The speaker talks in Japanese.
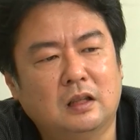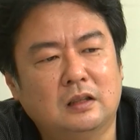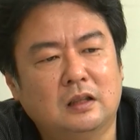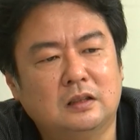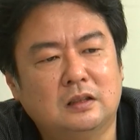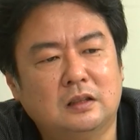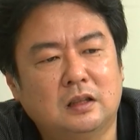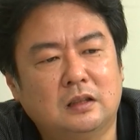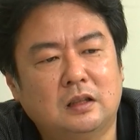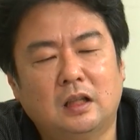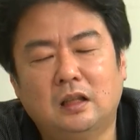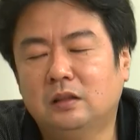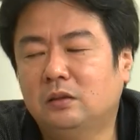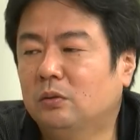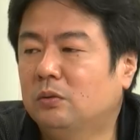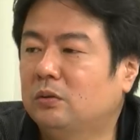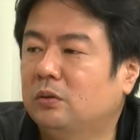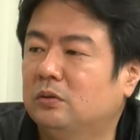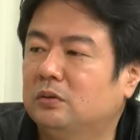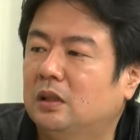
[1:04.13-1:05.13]
がですね大
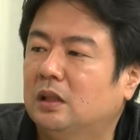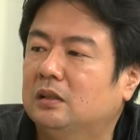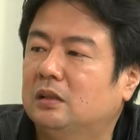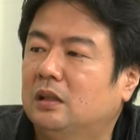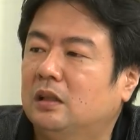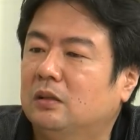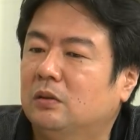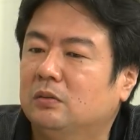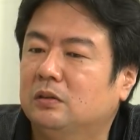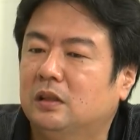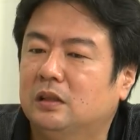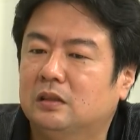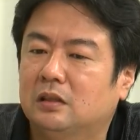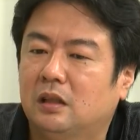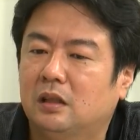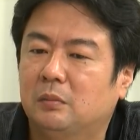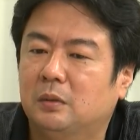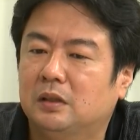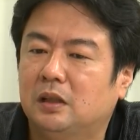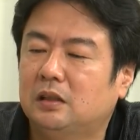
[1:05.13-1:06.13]
統領になった時です
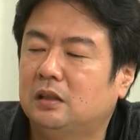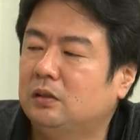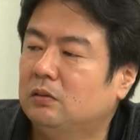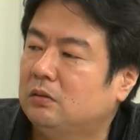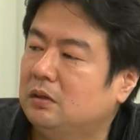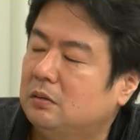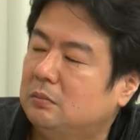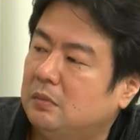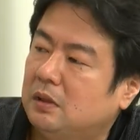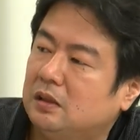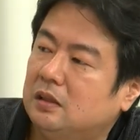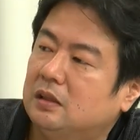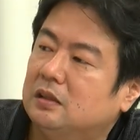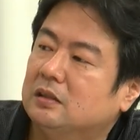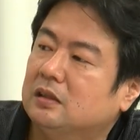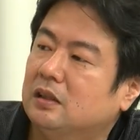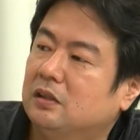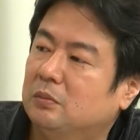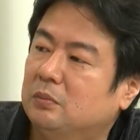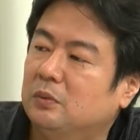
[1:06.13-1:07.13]
から、まあ、大体4年前で
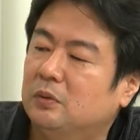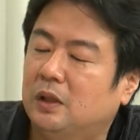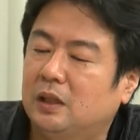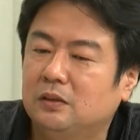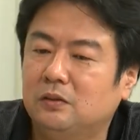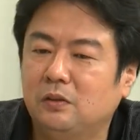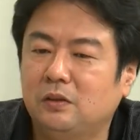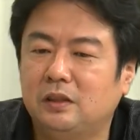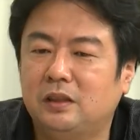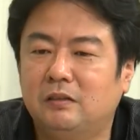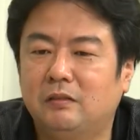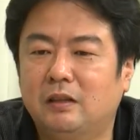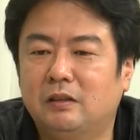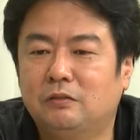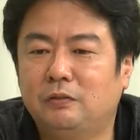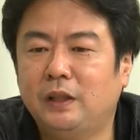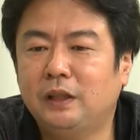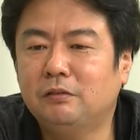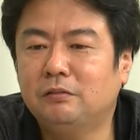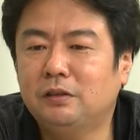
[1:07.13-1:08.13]
すけどもあの時にいわゆ
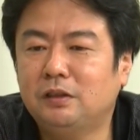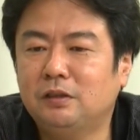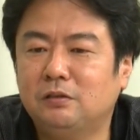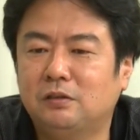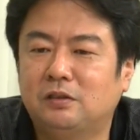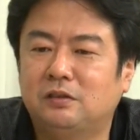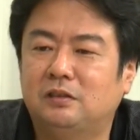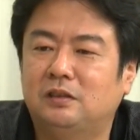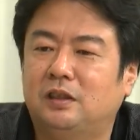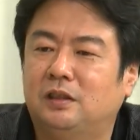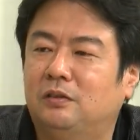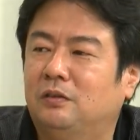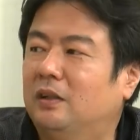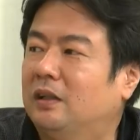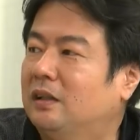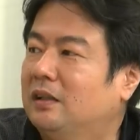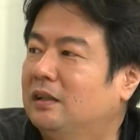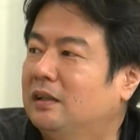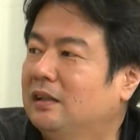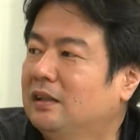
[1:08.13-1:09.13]
るフェイクニュースっていうの
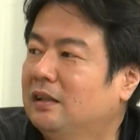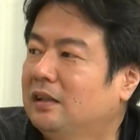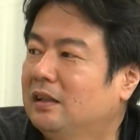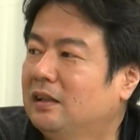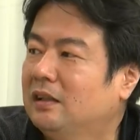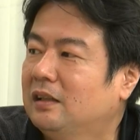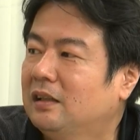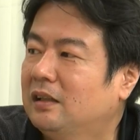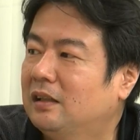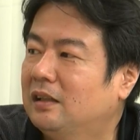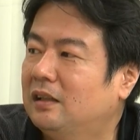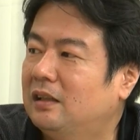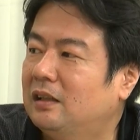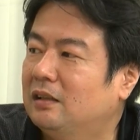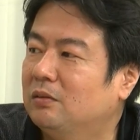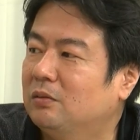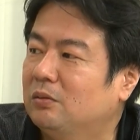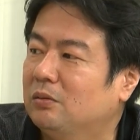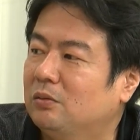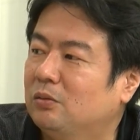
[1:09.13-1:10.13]
が、えー、
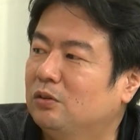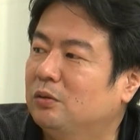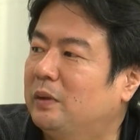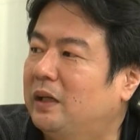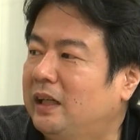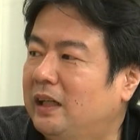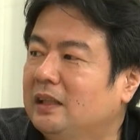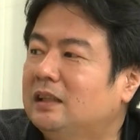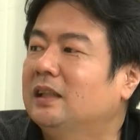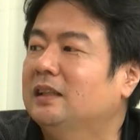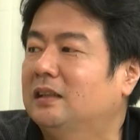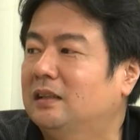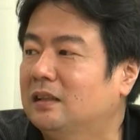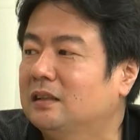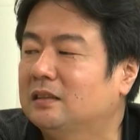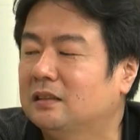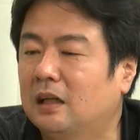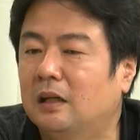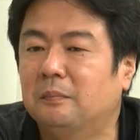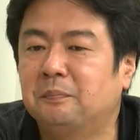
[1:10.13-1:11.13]
あの言葉流行ったじゃない
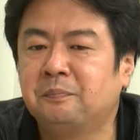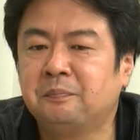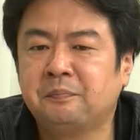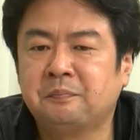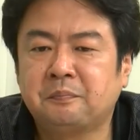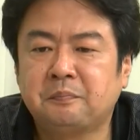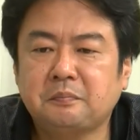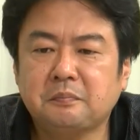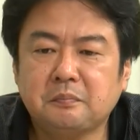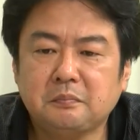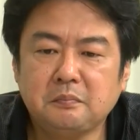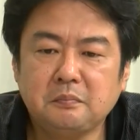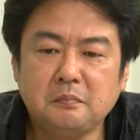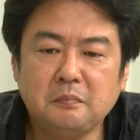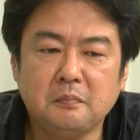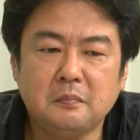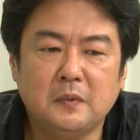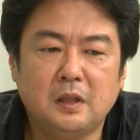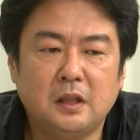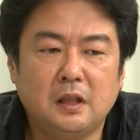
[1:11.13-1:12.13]
ですか。はい、
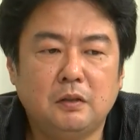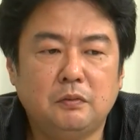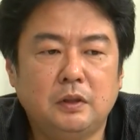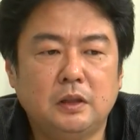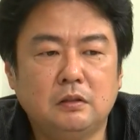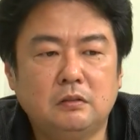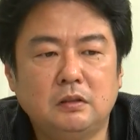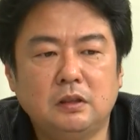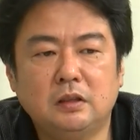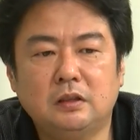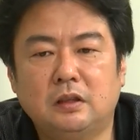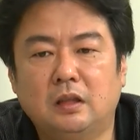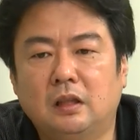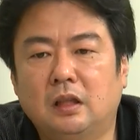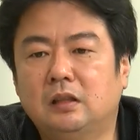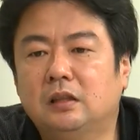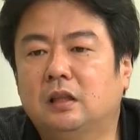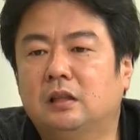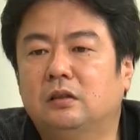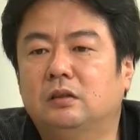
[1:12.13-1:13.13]
でフェイクニュースって
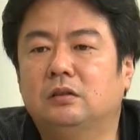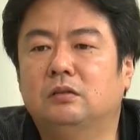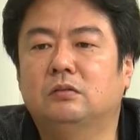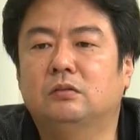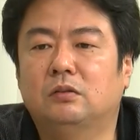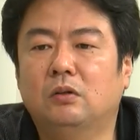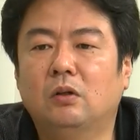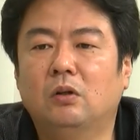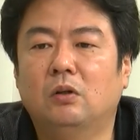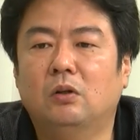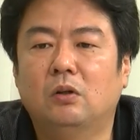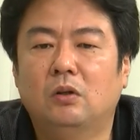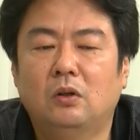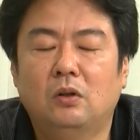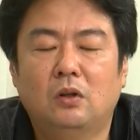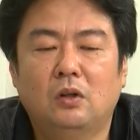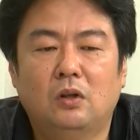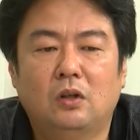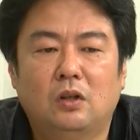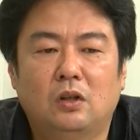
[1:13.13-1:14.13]
何かというと
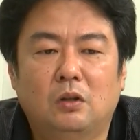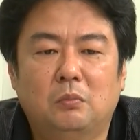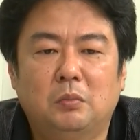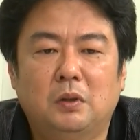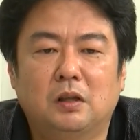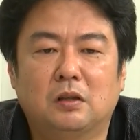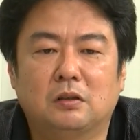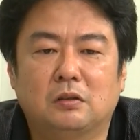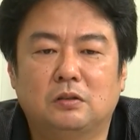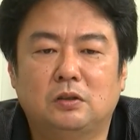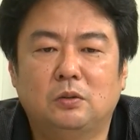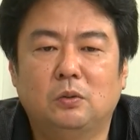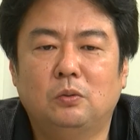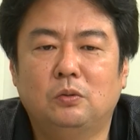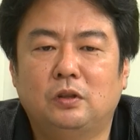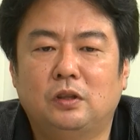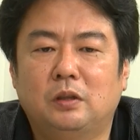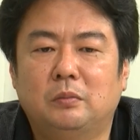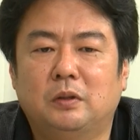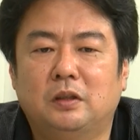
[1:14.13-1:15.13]
まあ一
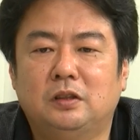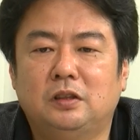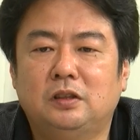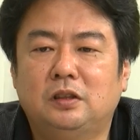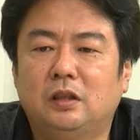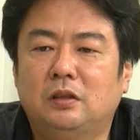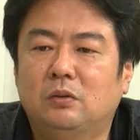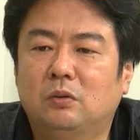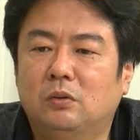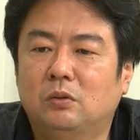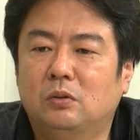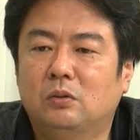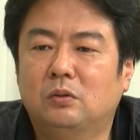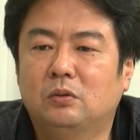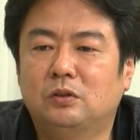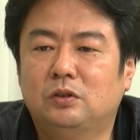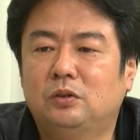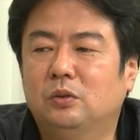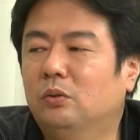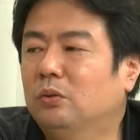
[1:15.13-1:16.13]
言で言えば偽の
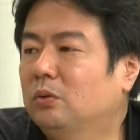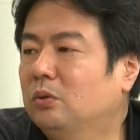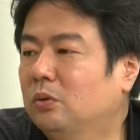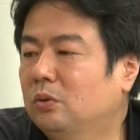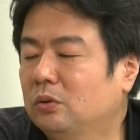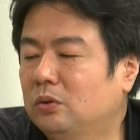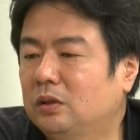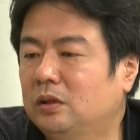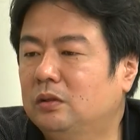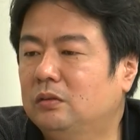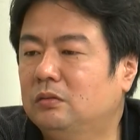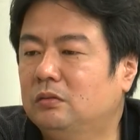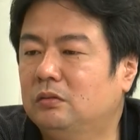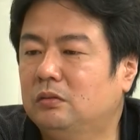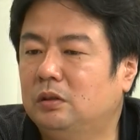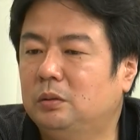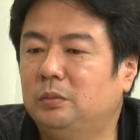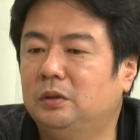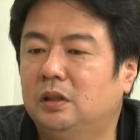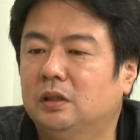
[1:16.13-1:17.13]
情報ってい
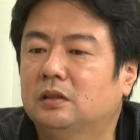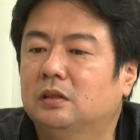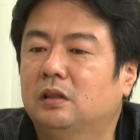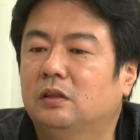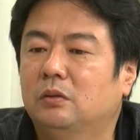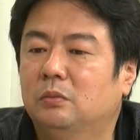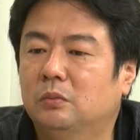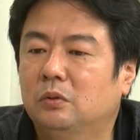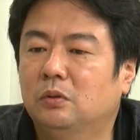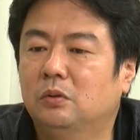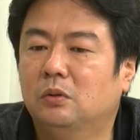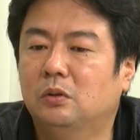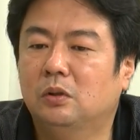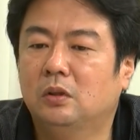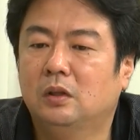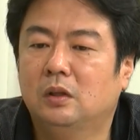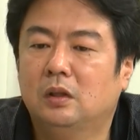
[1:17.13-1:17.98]
う意味ですけども